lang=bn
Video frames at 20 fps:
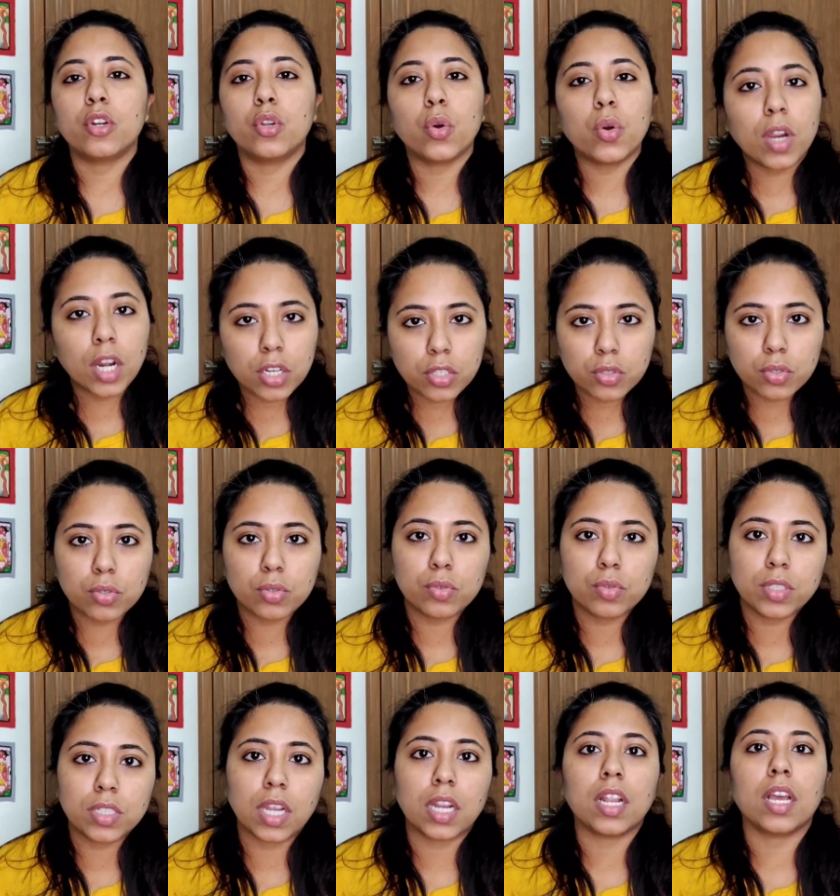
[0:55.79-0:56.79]
ঢোকার জন্য
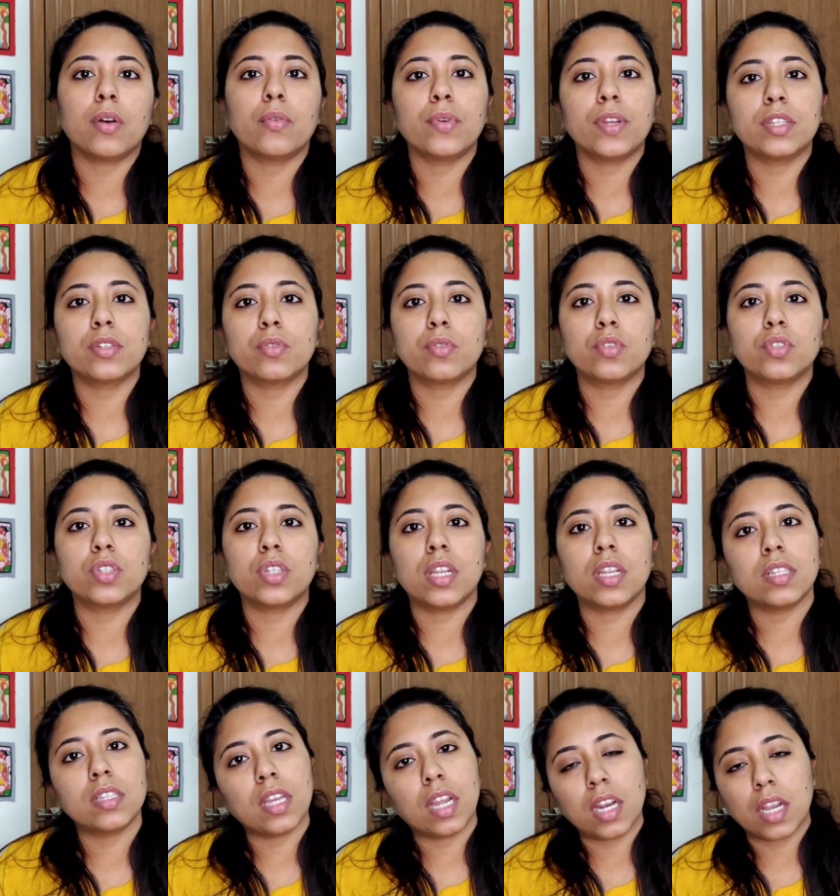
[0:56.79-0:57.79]
যারা ওয়েট
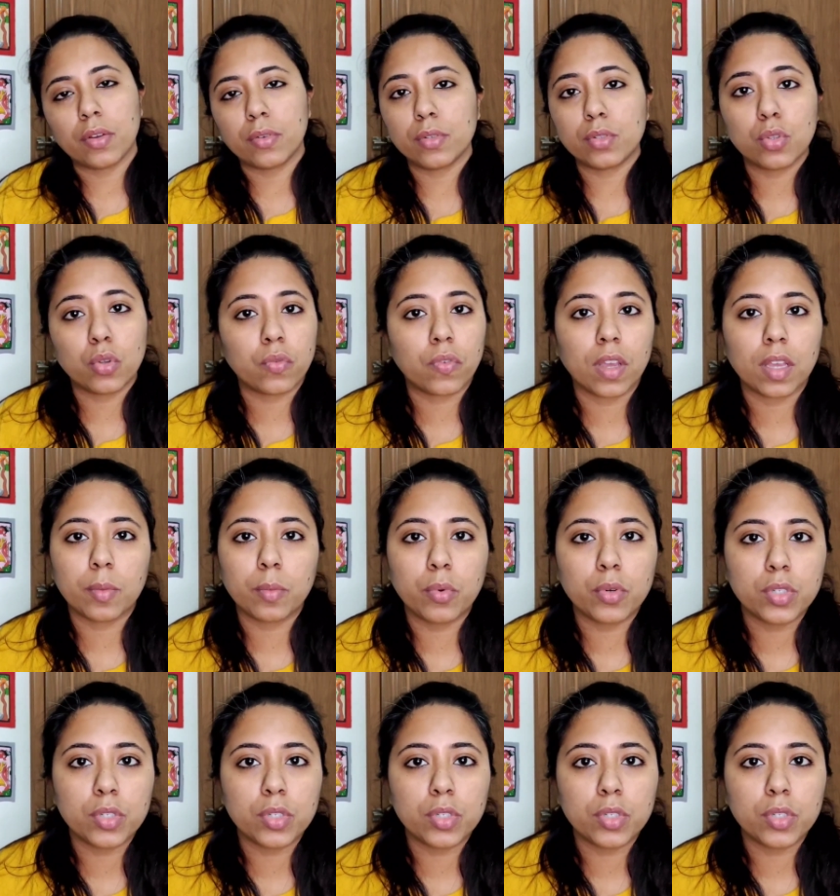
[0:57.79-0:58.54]
করছিলেন তারা ওই সোফায়